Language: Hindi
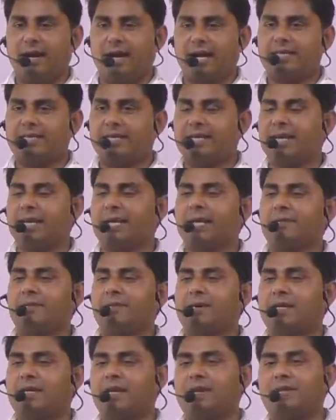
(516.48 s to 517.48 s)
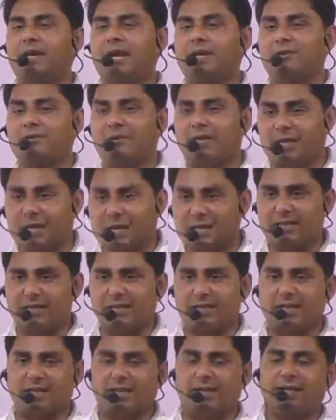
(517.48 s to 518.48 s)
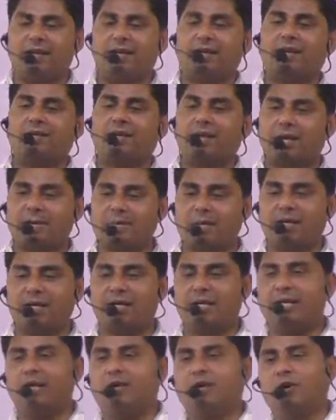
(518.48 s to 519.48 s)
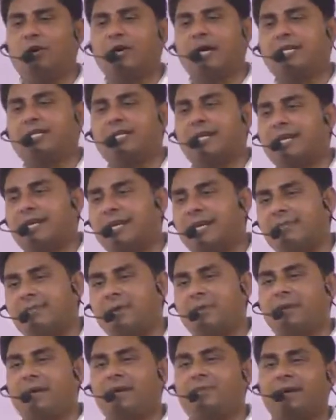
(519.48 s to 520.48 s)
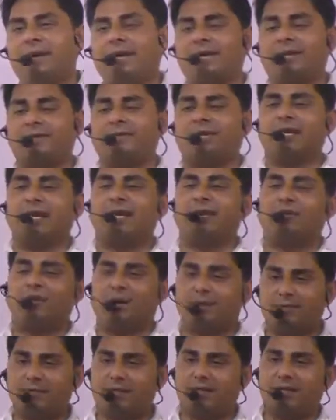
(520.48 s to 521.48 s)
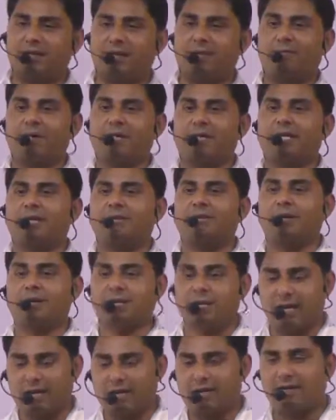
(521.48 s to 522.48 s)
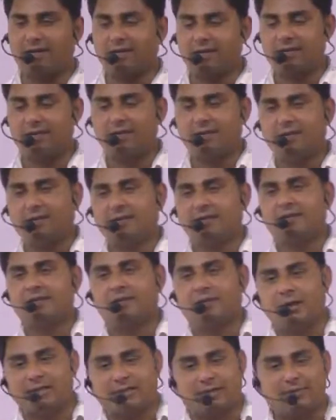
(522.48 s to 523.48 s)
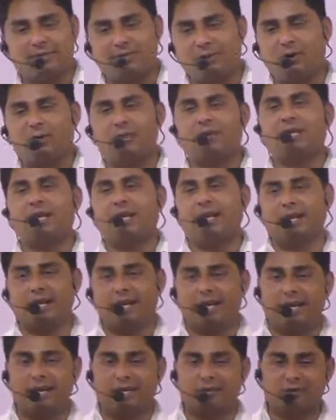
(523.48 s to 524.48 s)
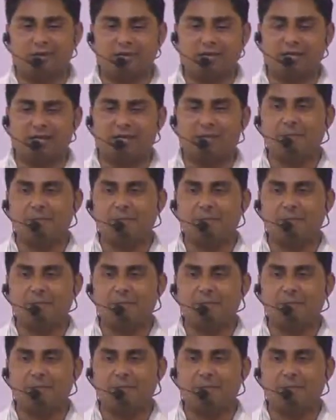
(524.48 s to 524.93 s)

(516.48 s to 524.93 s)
ऐसे नहीं है कि कभी आग तुमने तेज कर दी कभी कम कर दी और गैस सिलेंडर के पपाए बैठ के मजे ले रहे हो आराम से कम बढ़ती कम बढ़ती आग करके तो भाई साहब वो मजे लेने के लिए नहीं होते